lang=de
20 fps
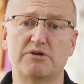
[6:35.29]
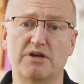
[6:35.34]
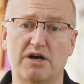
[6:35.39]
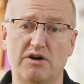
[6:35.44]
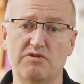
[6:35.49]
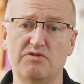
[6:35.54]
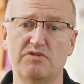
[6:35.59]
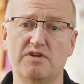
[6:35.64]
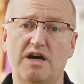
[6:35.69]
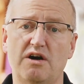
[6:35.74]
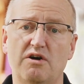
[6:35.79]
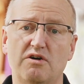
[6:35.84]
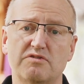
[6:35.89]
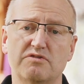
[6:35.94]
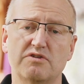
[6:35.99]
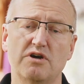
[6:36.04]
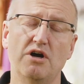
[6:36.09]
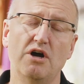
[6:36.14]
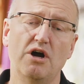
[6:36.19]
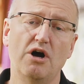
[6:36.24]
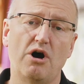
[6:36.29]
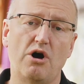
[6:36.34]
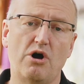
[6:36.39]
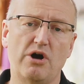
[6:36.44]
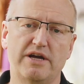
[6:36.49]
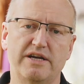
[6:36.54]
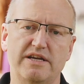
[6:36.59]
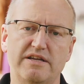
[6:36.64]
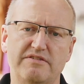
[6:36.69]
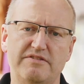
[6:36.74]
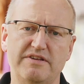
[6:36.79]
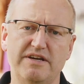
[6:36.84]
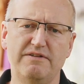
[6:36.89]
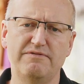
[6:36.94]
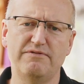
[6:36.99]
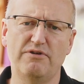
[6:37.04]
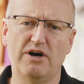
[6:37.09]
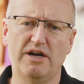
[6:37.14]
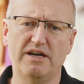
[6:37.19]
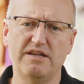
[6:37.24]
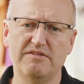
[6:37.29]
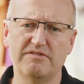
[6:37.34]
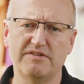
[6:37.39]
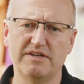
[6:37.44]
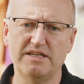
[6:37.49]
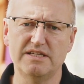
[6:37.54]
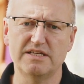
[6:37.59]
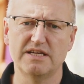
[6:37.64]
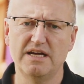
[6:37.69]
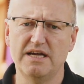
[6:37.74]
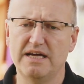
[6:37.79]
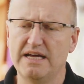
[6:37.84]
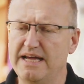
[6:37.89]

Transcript: Drosterhaus organisiert worden sind.